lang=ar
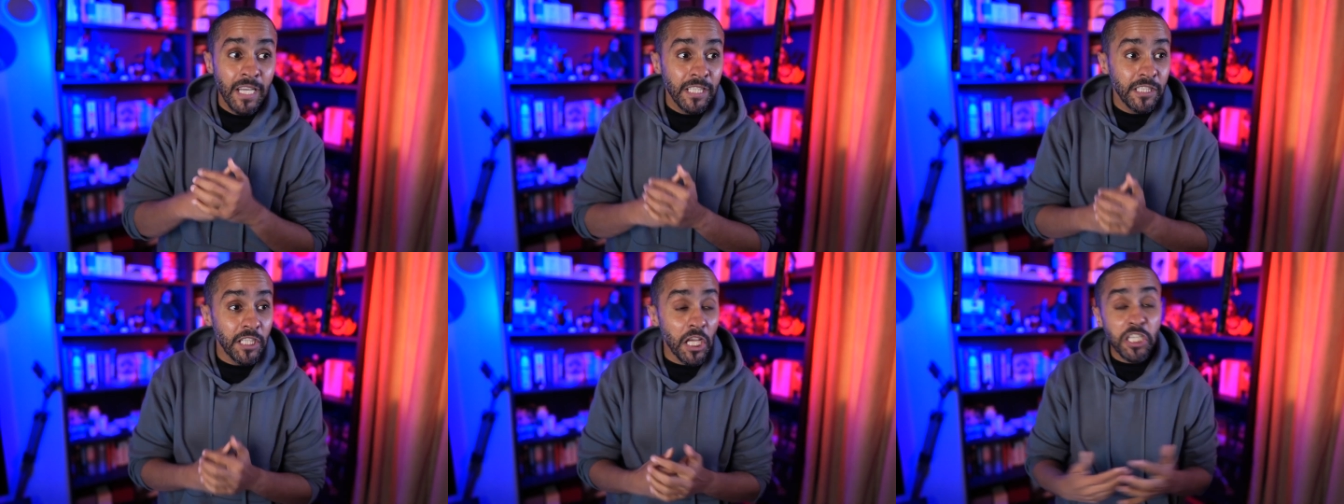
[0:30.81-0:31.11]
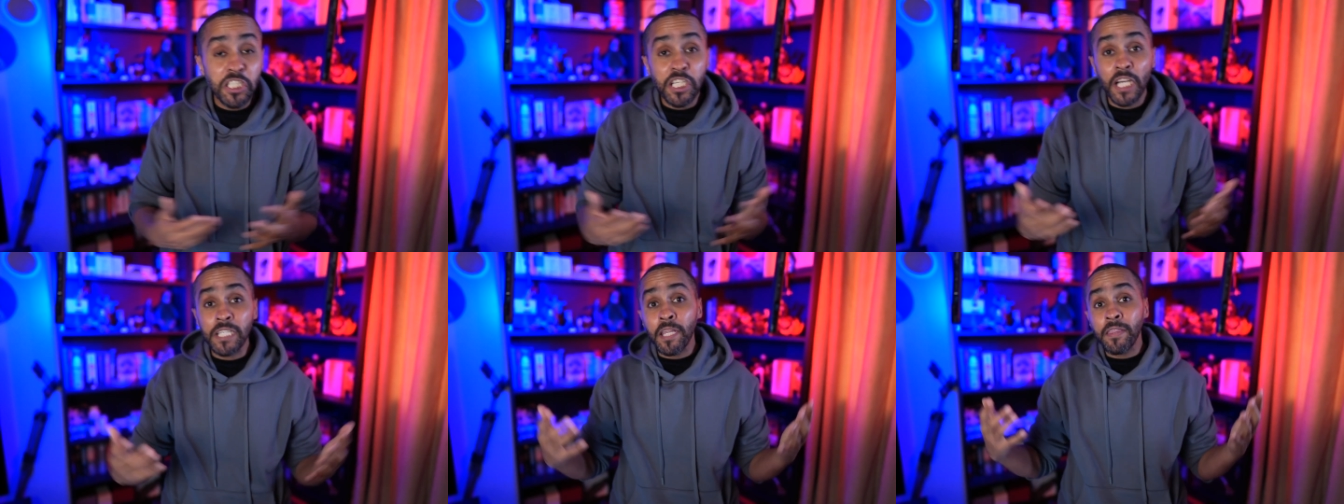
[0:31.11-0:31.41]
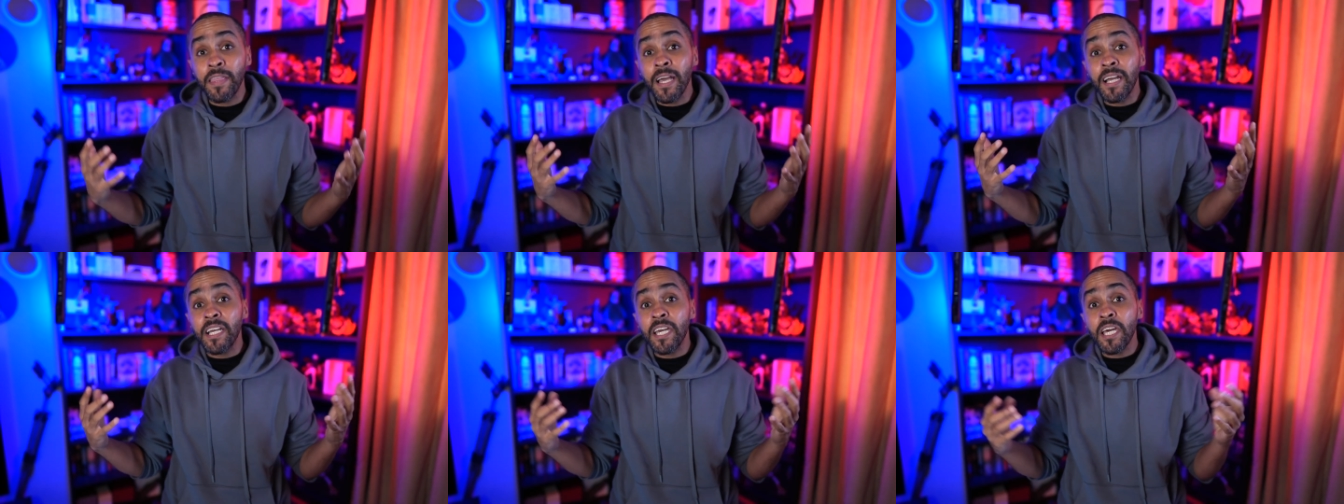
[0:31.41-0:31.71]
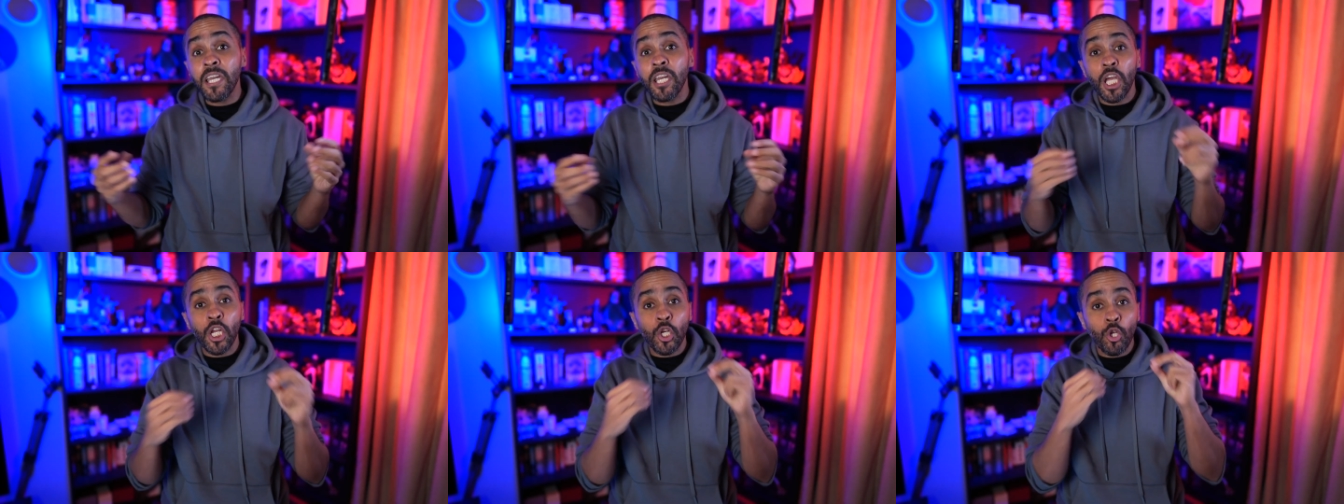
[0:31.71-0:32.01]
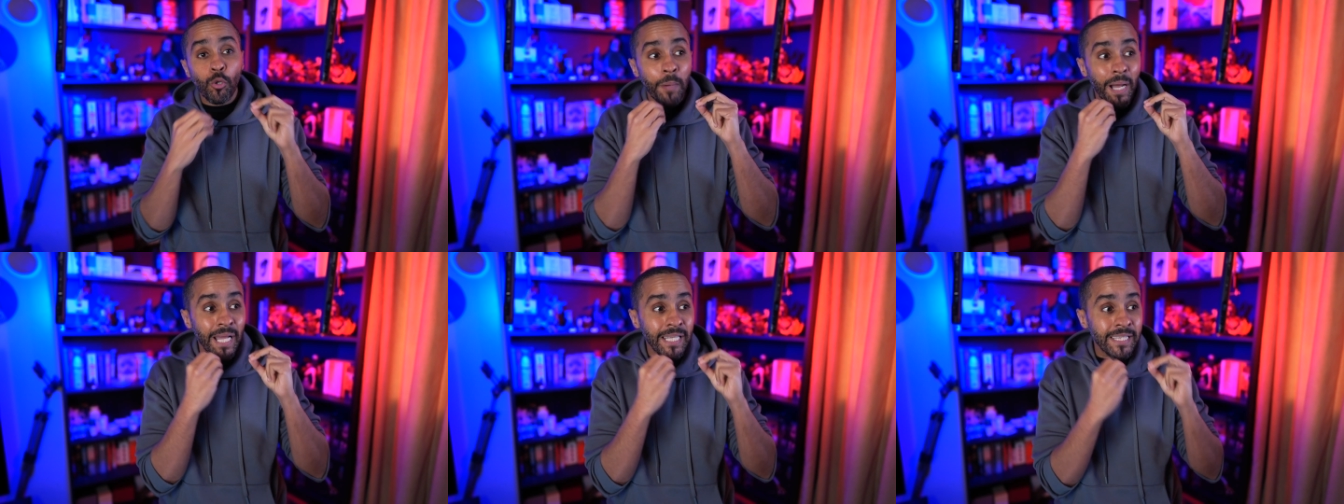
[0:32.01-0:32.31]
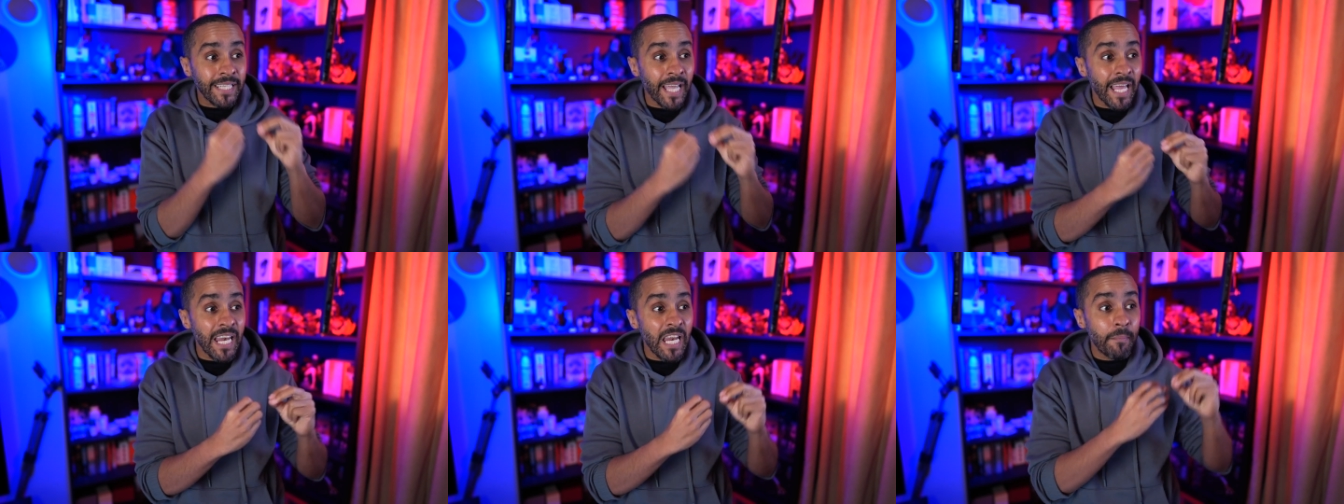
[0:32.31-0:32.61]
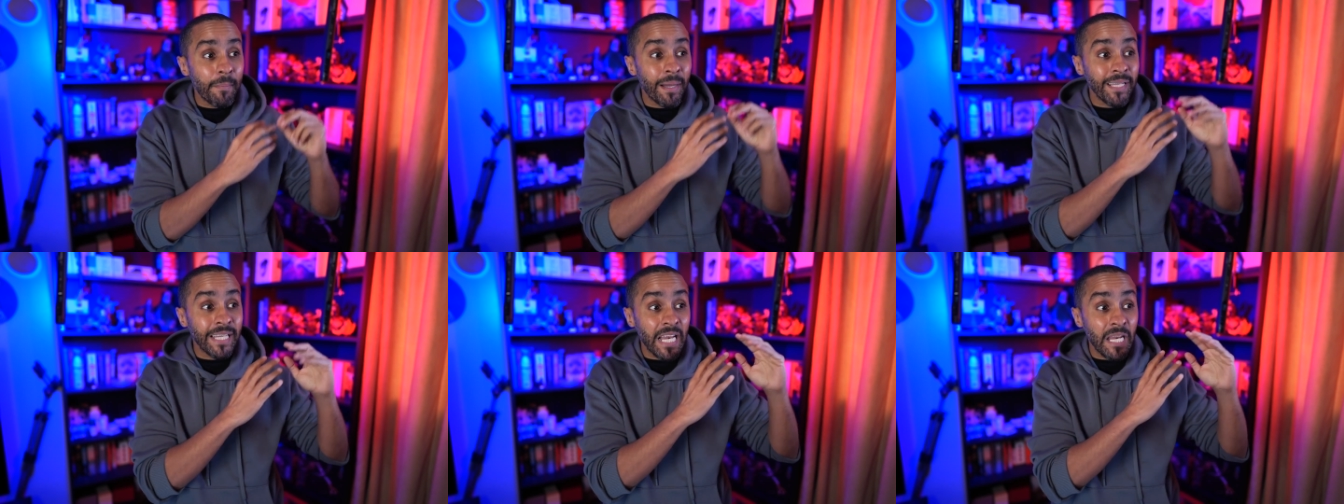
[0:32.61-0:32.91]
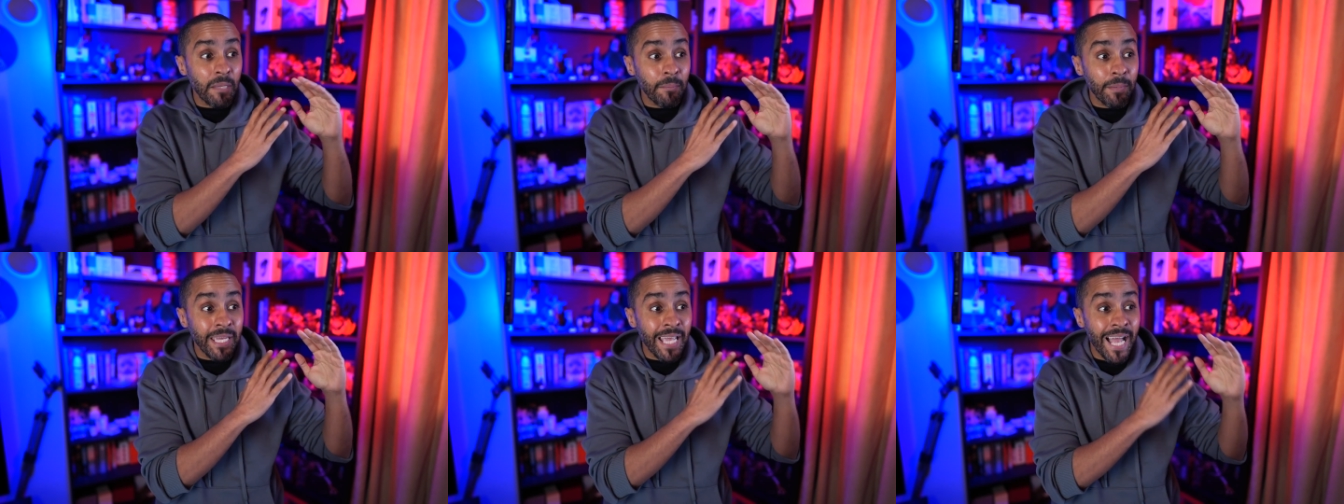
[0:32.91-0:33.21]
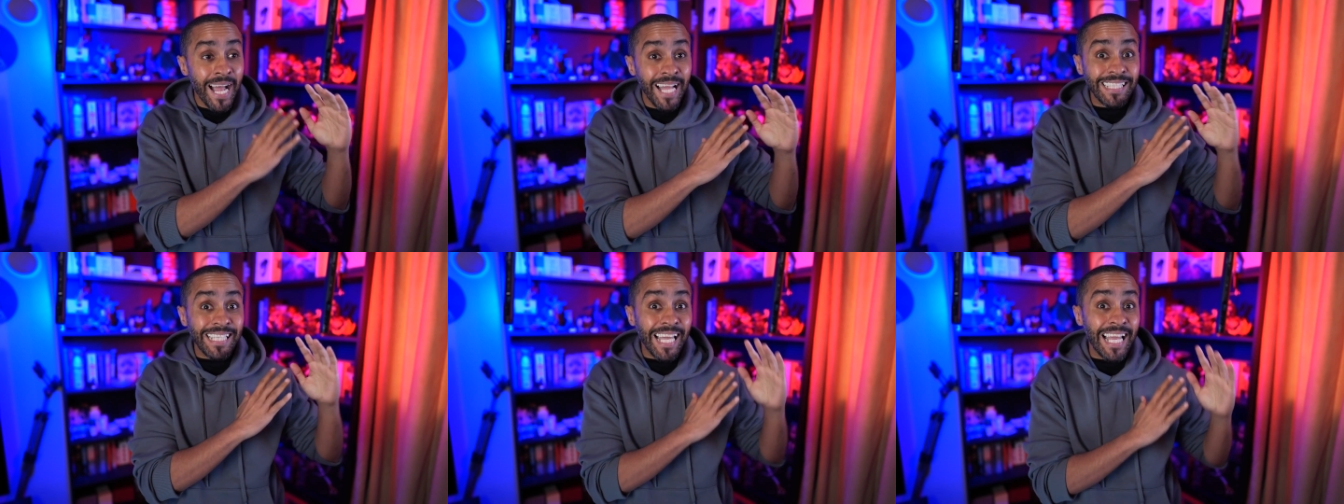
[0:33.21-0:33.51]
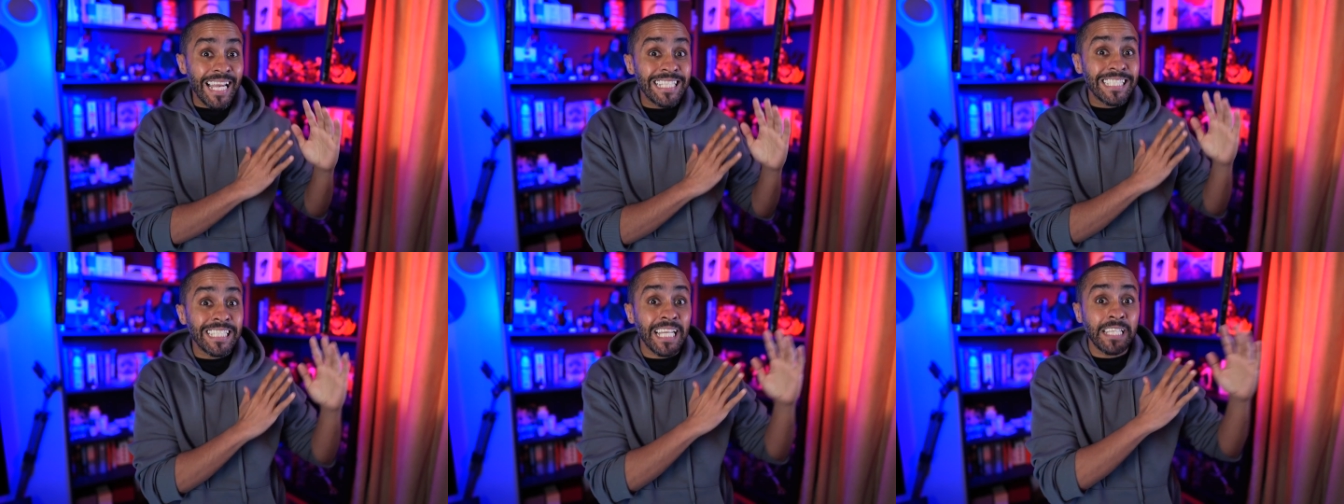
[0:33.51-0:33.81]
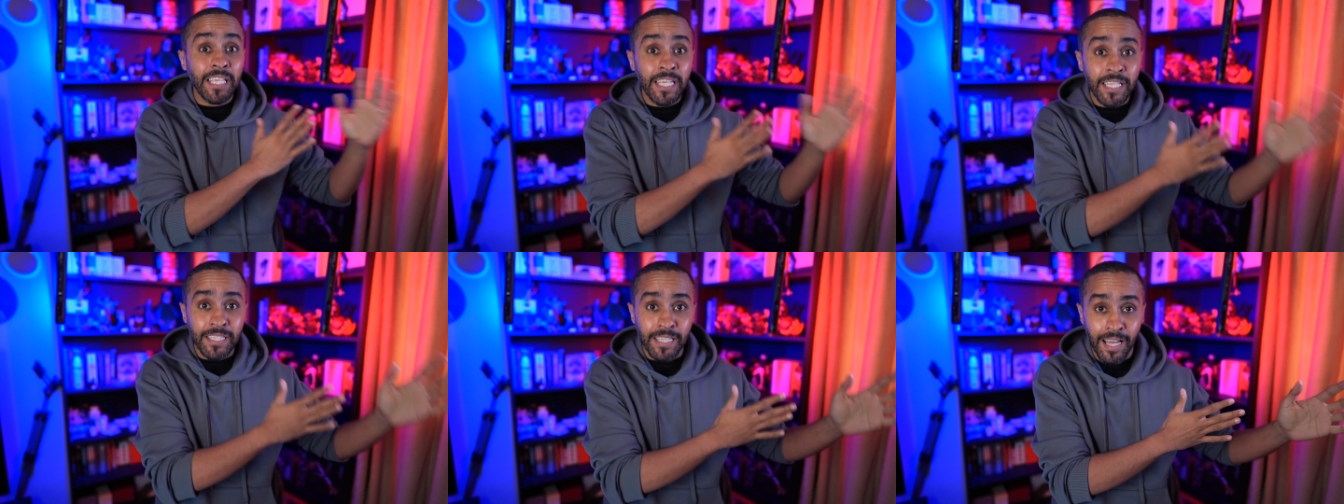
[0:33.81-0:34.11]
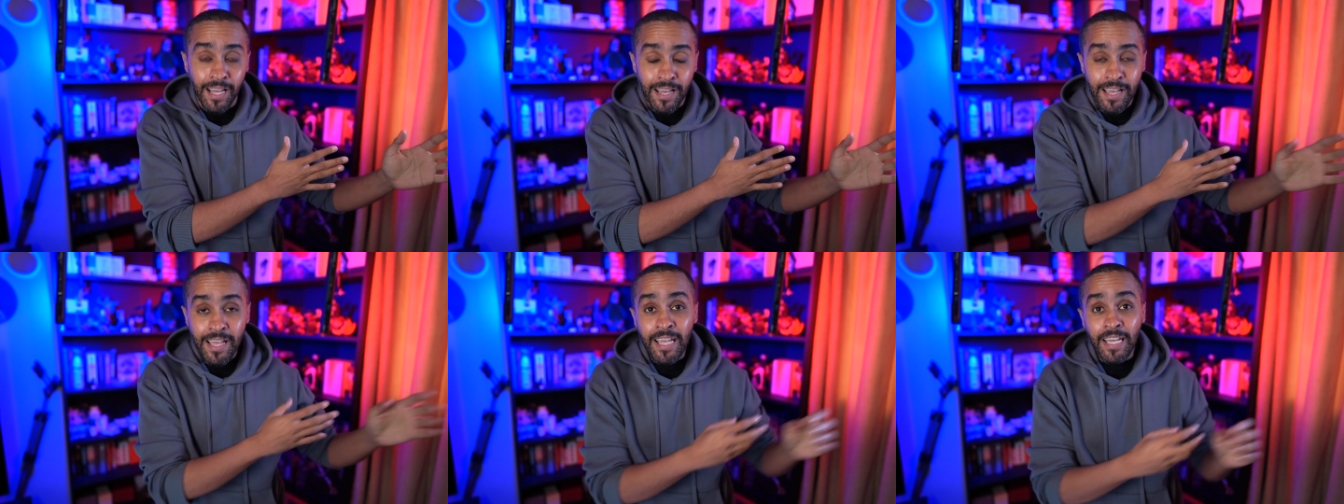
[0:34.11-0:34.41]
نرجع نذكر انه بأتكلم عن الانميات الجديدة